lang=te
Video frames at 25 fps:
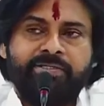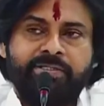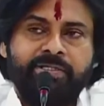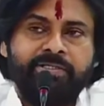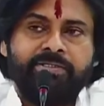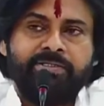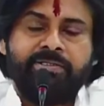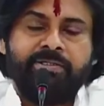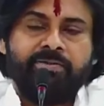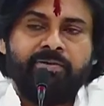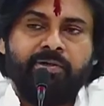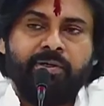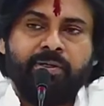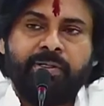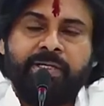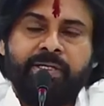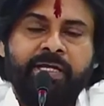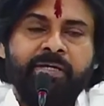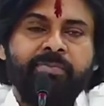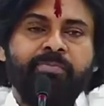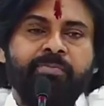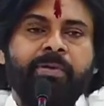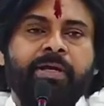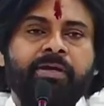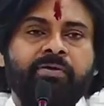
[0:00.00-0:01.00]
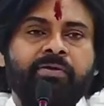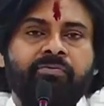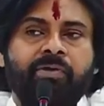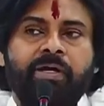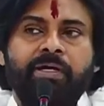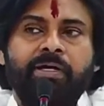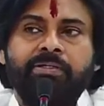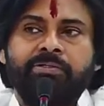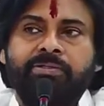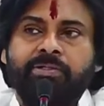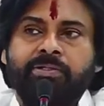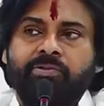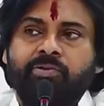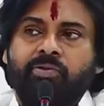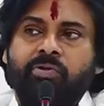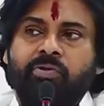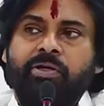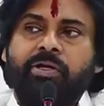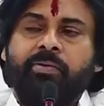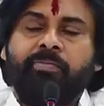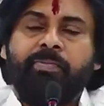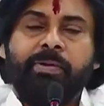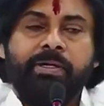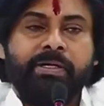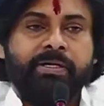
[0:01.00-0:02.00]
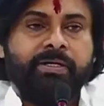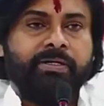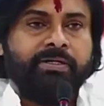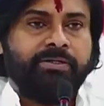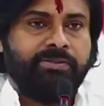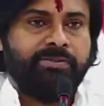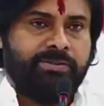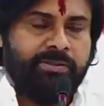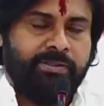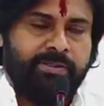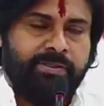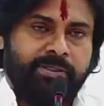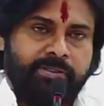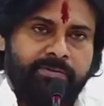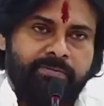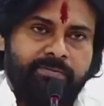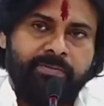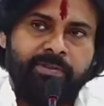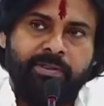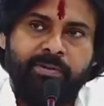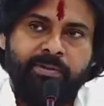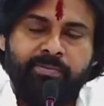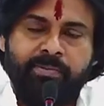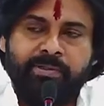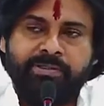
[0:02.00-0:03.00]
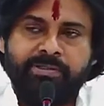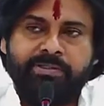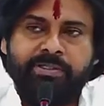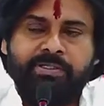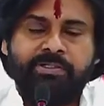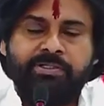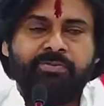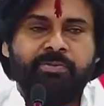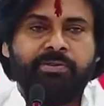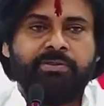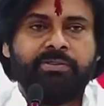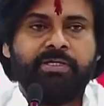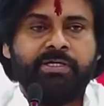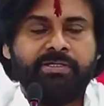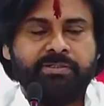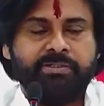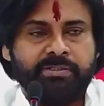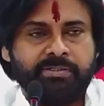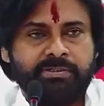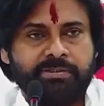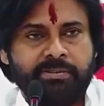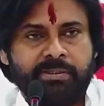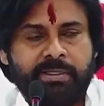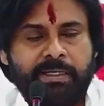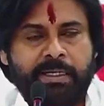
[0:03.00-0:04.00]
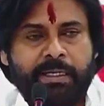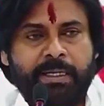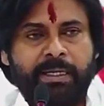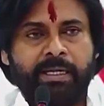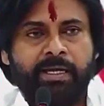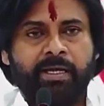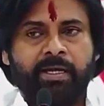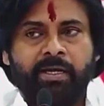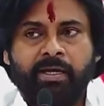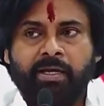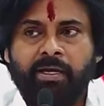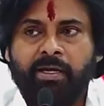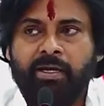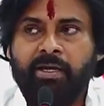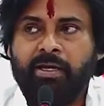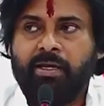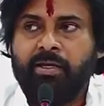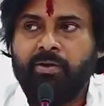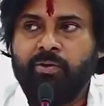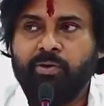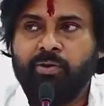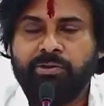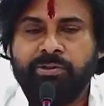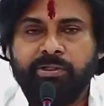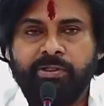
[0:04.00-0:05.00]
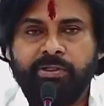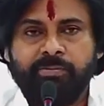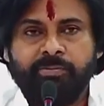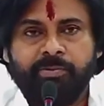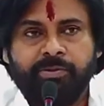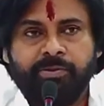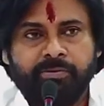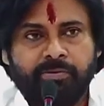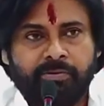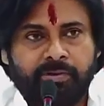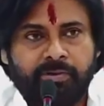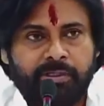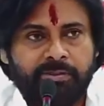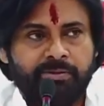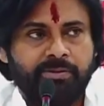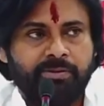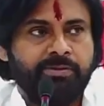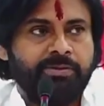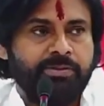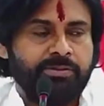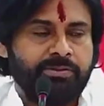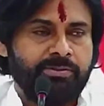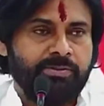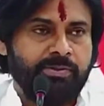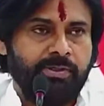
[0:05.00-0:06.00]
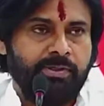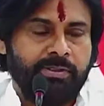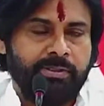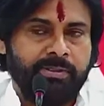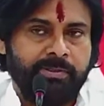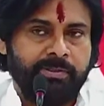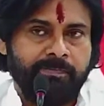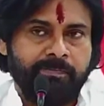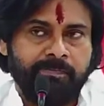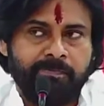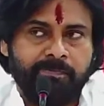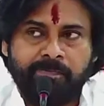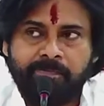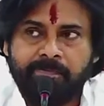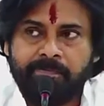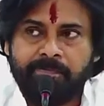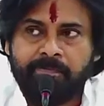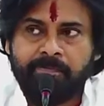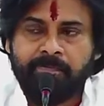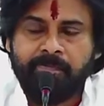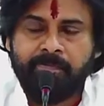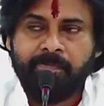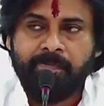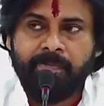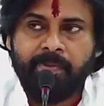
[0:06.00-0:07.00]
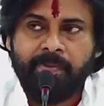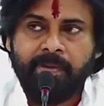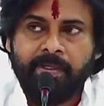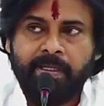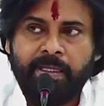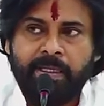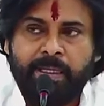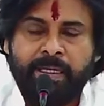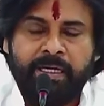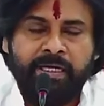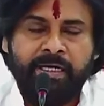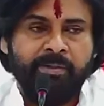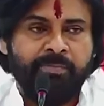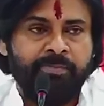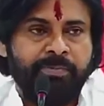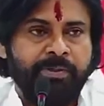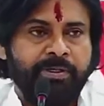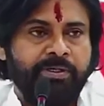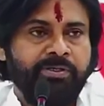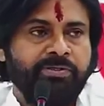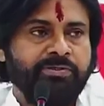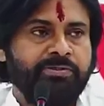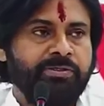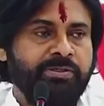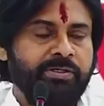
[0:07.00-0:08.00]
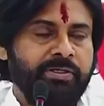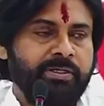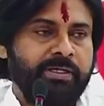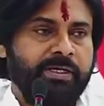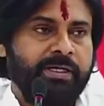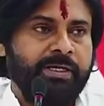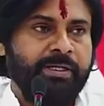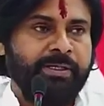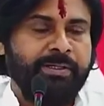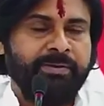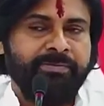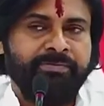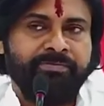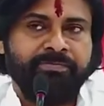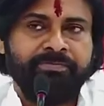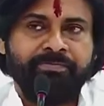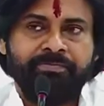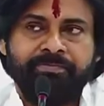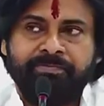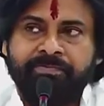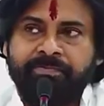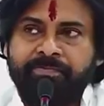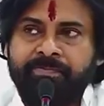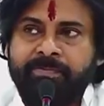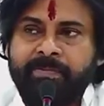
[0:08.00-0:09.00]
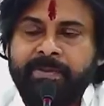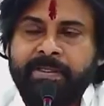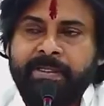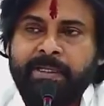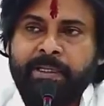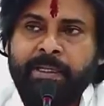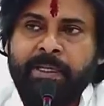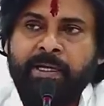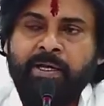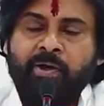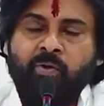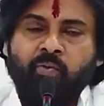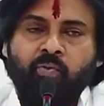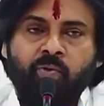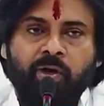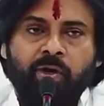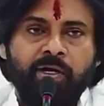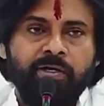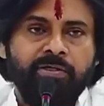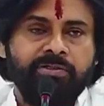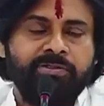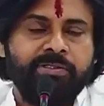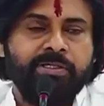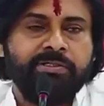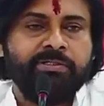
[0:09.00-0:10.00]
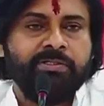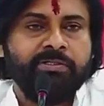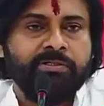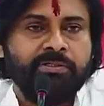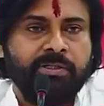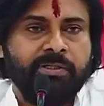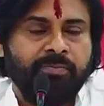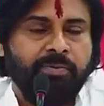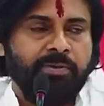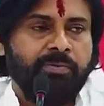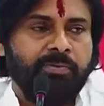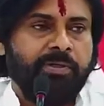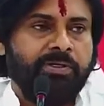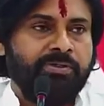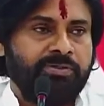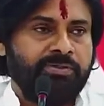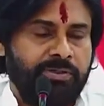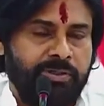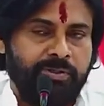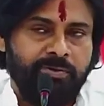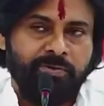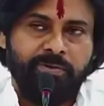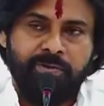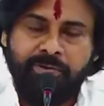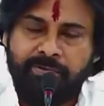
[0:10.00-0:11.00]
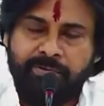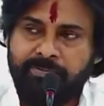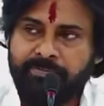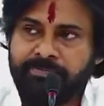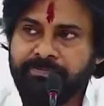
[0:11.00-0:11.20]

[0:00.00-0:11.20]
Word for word: చేశారు వాళ్ళు కానీ మనం వాళ్ళని శత్రువులుగా పరిగణించట్లేదు ఈ మెసేజ్ మీరు దయచేసి లోతుగా మీరు అర్థం చేసుకోవాలి దీన్ని వాళ్ళని పీడించడం కానీ వాళ్ళు చేసిన తప్పులు మనం చేయకూడదు